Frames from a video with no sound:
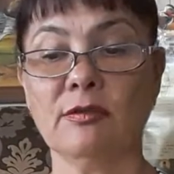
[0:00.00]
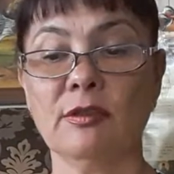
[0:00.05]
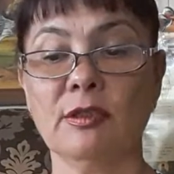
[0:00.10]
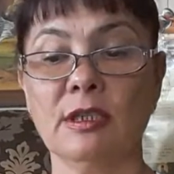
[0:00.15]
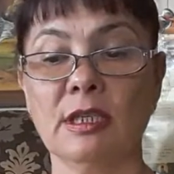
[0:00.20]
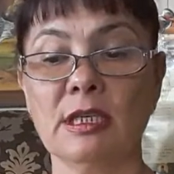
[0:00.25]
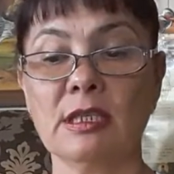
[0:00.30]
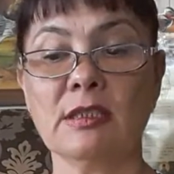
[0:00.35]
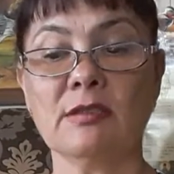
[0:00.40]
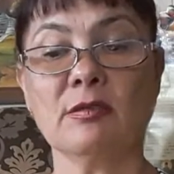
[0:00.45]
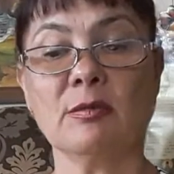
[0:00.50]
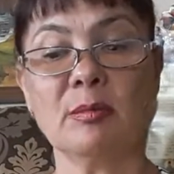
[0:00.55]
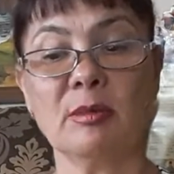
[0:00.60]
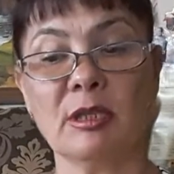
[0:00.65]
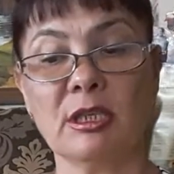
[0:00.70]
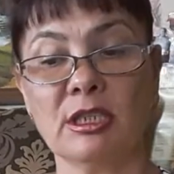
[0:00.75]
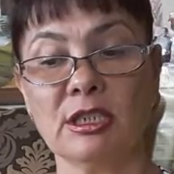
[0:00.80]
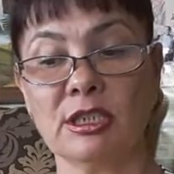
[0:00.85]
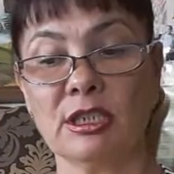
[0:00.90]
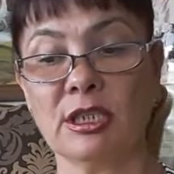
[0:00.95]
финансовое
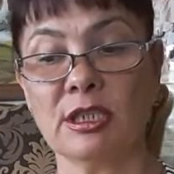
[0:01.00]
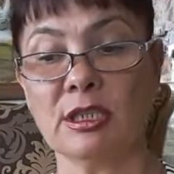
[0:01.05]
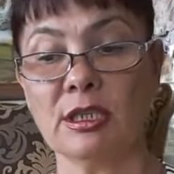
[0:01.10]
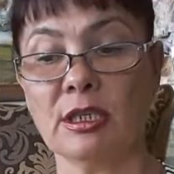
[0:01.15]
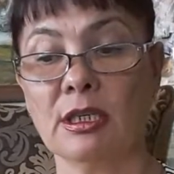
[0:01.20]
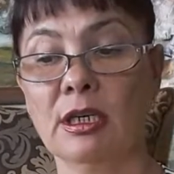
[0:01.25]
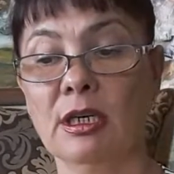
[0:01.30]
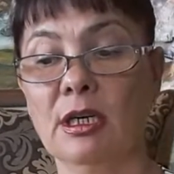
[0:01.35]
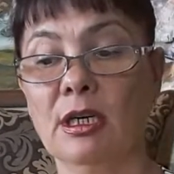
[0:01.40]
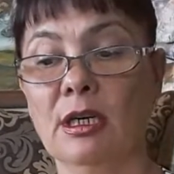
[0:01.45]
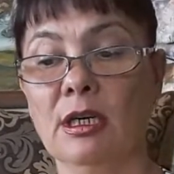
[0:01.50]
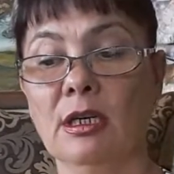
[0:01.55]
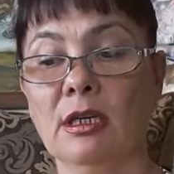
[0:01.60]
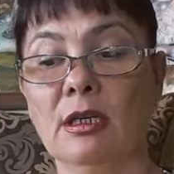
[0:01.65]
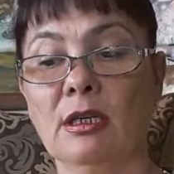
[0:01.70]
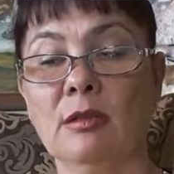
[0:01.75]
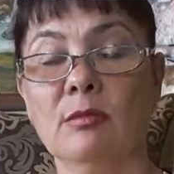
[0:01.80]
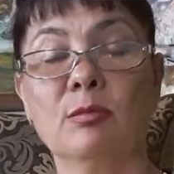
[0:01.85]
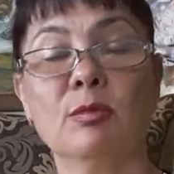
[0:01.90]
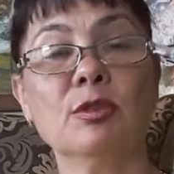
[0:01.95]
положение –
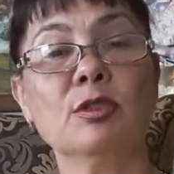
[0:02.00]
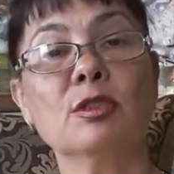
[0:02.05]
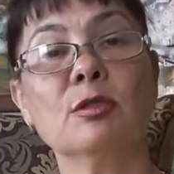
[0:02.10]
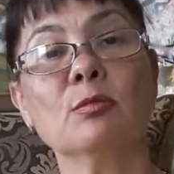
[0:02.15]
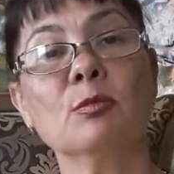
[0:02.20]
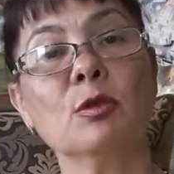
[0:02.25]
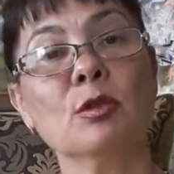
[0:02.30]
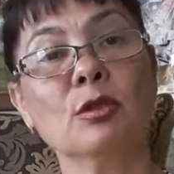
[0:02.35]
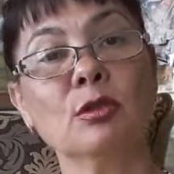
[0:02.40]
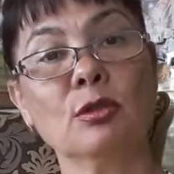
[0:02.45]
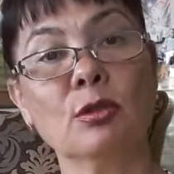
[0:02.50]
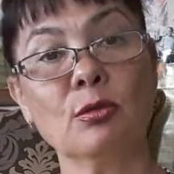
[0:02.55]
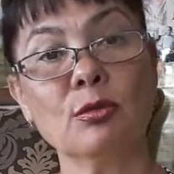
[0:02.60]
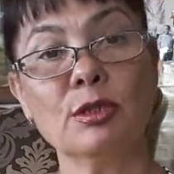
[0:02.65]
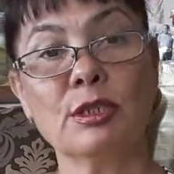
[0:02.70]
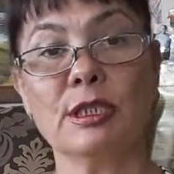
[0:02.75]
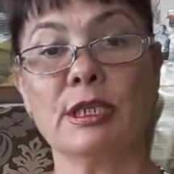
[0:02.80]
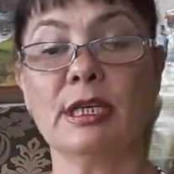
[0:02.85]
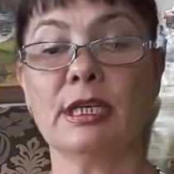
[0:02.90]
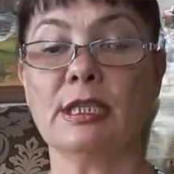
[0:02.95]
а, будет много
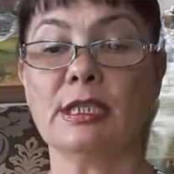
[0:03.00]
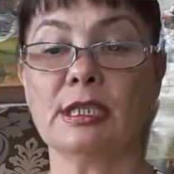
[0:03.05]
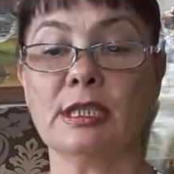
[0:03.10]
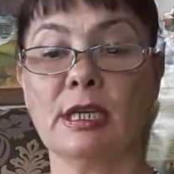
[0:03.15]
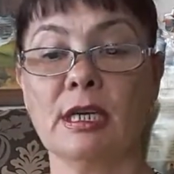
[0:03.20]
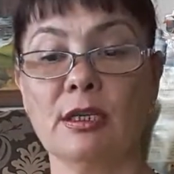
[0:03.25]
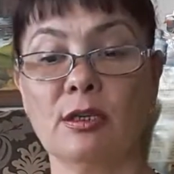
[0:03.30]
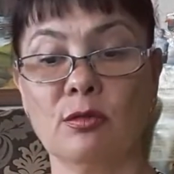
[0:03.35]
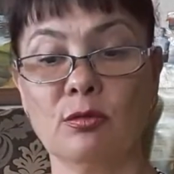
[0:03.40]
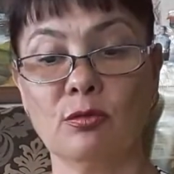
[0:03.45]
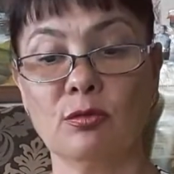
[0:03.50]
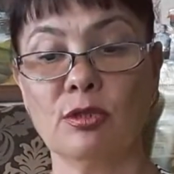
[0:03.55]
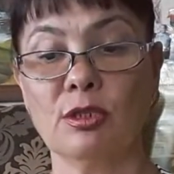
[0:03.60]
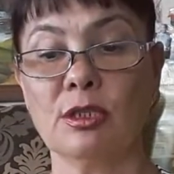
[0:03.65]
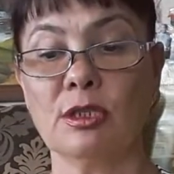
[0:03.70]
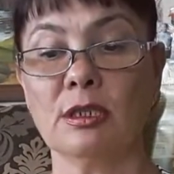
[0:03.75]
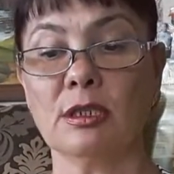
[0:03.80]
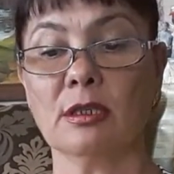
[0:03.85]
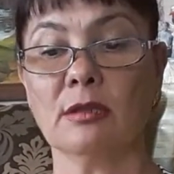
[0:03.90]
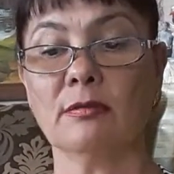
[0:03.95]
друзей,
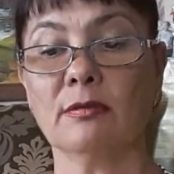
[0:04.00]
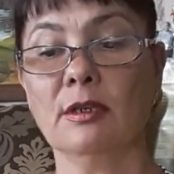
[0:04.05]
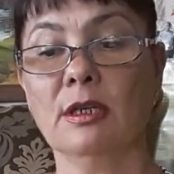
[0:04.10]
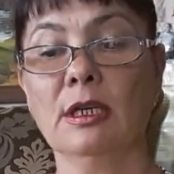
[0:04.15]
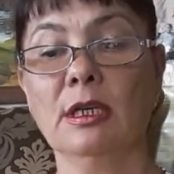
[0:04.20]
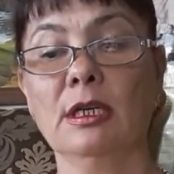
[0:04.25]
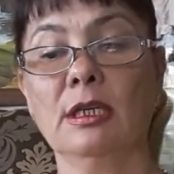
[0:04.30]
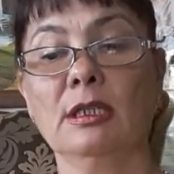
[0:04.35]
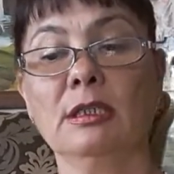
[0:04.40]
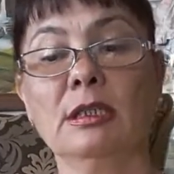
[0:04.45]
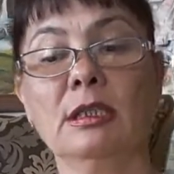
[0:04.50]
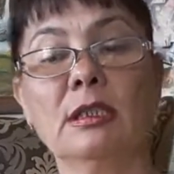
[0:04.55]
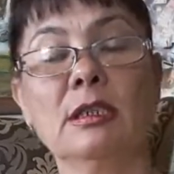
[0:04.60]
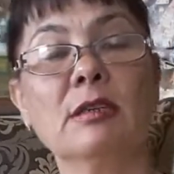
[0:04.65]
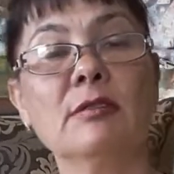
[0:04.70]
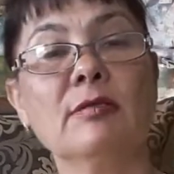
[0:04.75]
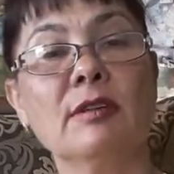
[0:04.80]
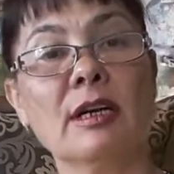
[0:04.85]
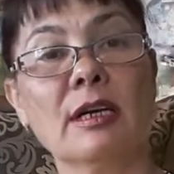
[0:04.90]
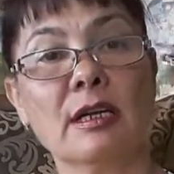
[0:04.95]
союзников,
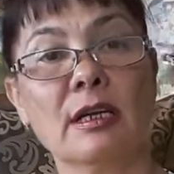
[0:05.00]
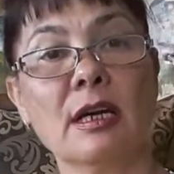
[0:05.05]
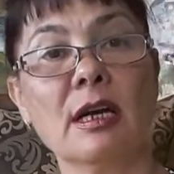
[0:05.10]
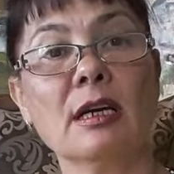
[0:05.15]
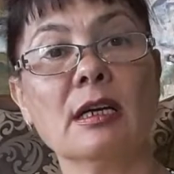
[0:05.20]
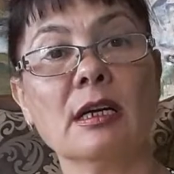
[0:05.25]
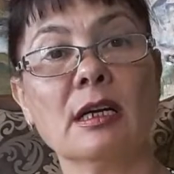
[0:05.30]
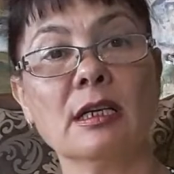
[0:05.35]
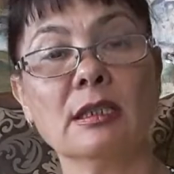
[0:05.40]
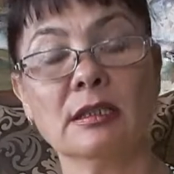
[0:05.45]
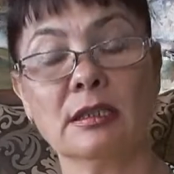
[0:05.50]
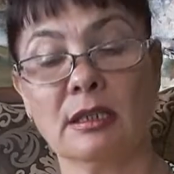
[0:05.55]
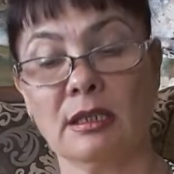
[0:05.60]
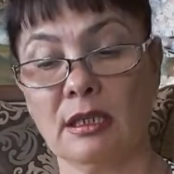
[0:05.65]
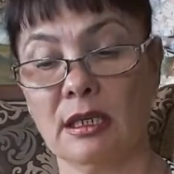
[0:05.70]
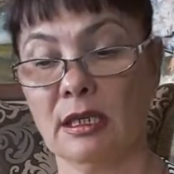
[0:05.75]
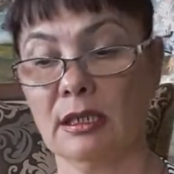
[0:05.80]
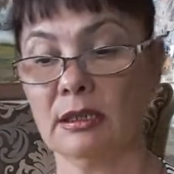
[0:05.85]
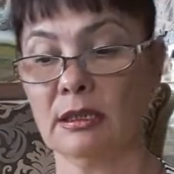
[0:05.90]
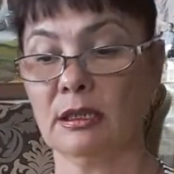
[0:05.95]
договора,
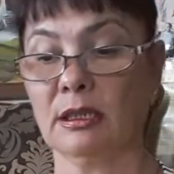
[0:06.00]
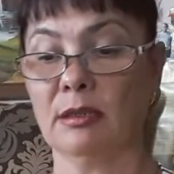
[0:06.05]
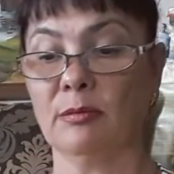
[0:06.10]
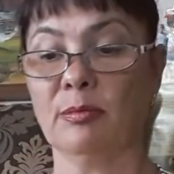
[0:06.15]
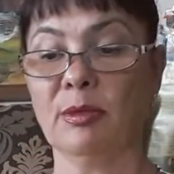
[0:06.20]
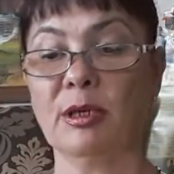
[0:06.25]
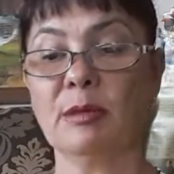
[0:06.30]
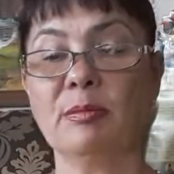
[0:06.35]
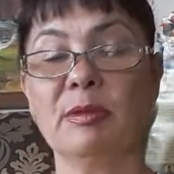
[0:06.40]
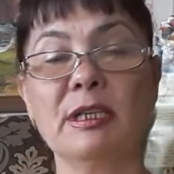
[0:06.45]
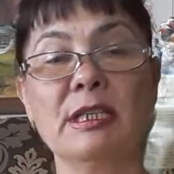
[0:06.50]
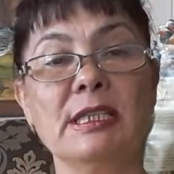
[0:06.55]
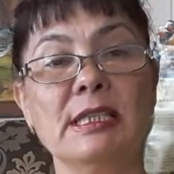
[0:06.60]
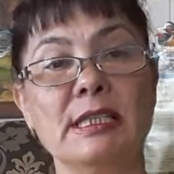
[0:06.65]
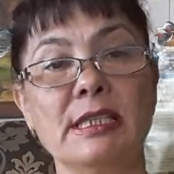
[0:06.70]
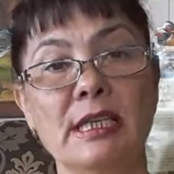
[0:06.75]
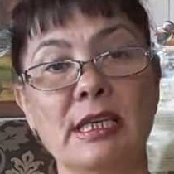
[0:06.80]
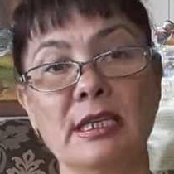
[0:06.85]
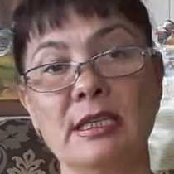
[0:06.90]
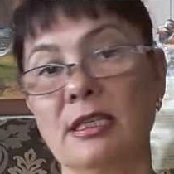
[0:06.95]
контракты,
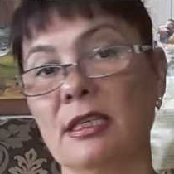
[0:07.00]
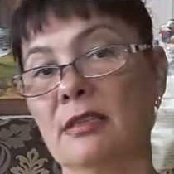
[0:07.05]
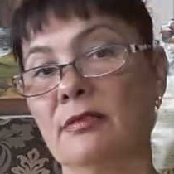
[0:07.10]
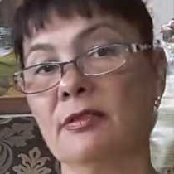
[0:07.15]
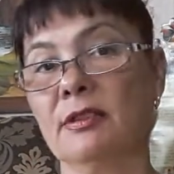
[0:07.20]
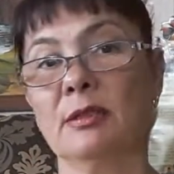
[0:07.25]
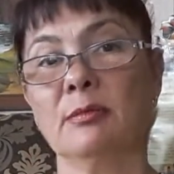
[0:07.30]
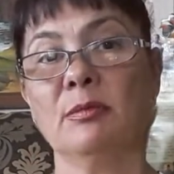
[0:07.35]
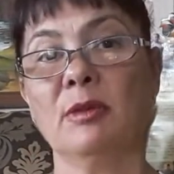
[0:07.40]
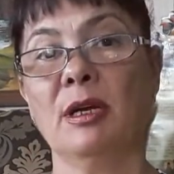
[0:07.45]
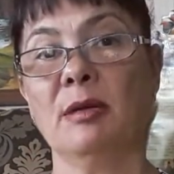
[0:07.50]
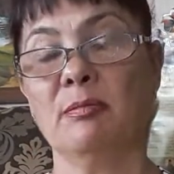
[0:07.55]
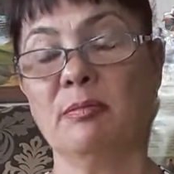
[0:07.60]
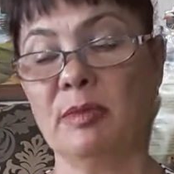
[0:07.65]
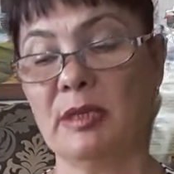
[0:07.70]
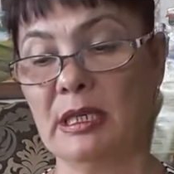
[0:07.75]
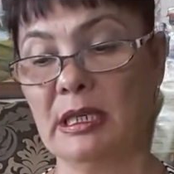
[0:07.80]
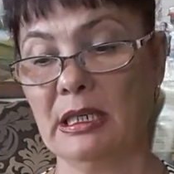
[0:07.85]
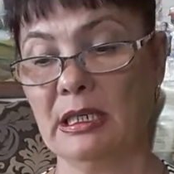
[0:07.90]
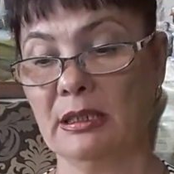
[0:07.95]
приобретения
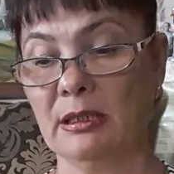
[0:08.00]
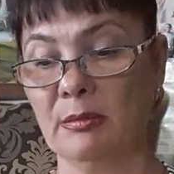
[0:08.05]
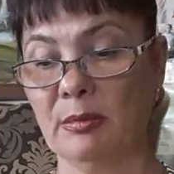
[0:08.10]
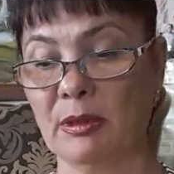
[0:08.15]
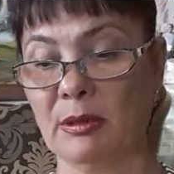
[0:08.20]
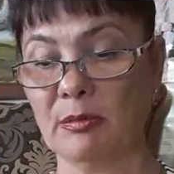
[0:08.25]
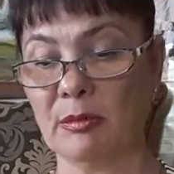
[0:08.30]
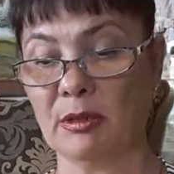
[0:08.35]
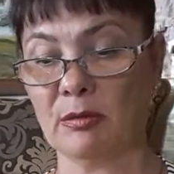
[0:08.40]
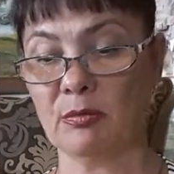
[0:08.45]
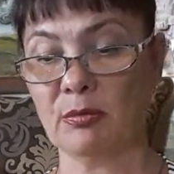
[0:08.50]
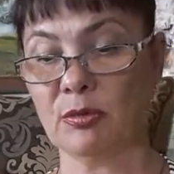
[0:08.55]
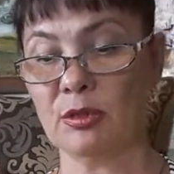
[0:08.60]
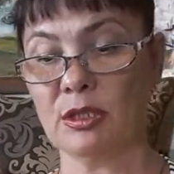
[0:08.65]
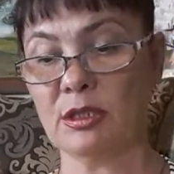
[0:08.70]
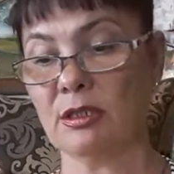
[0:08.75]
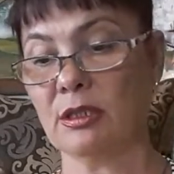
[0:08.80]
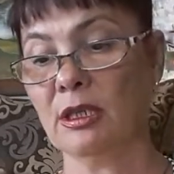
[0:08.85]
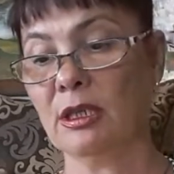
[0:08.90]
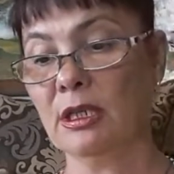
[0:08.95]
автомобиль, например,
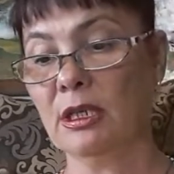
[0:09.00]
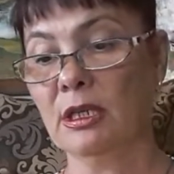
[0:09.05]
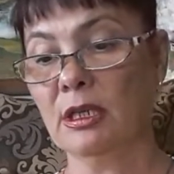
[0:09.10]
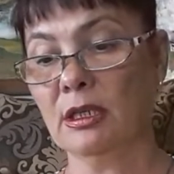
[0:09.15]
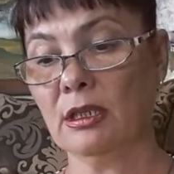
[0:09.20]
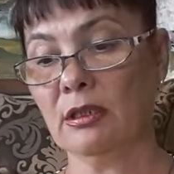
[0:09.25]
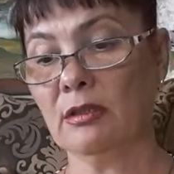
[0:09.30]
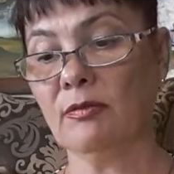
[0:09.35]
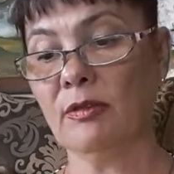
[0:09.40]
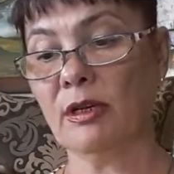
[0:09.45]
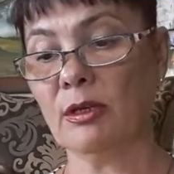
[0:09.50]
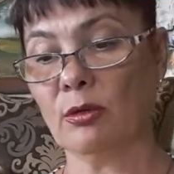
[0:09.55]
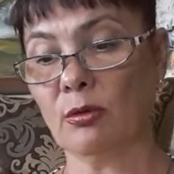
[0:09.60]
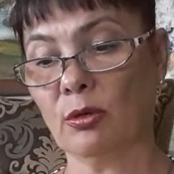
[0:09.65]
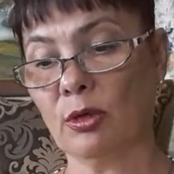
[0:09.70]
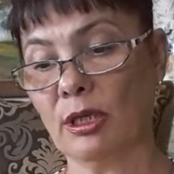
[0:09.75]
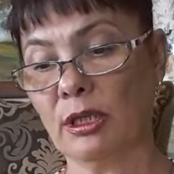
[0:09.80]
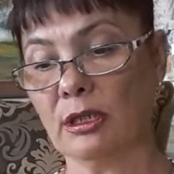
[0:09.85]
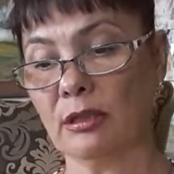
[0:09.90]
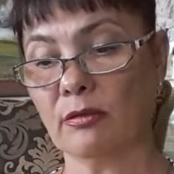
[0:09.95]
будете а,
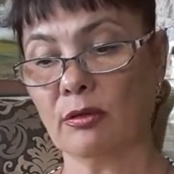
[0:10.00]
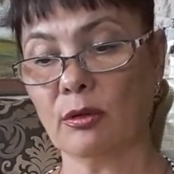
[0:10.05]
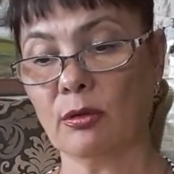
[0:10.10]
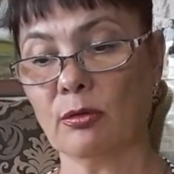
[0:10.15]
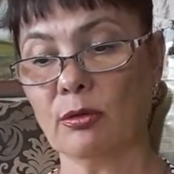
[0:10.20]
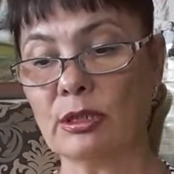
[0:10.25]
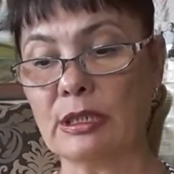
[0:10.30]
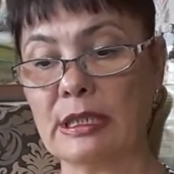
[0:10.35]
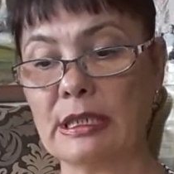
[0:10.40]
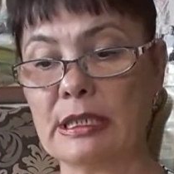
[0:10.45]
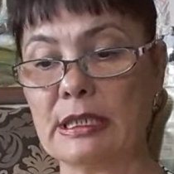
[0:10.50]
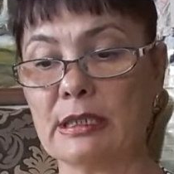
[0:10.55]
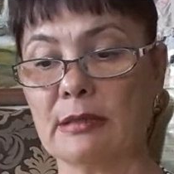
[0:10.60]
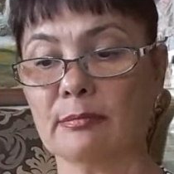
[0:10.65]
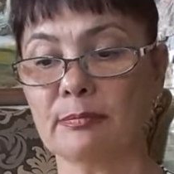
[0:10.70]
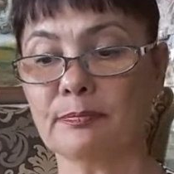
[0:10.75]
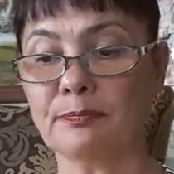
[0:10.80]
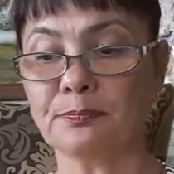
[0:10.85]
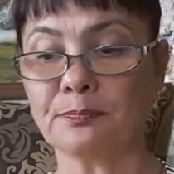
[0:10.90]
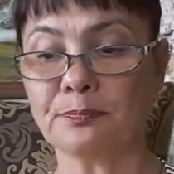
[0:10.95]
вокруг этого крутиться.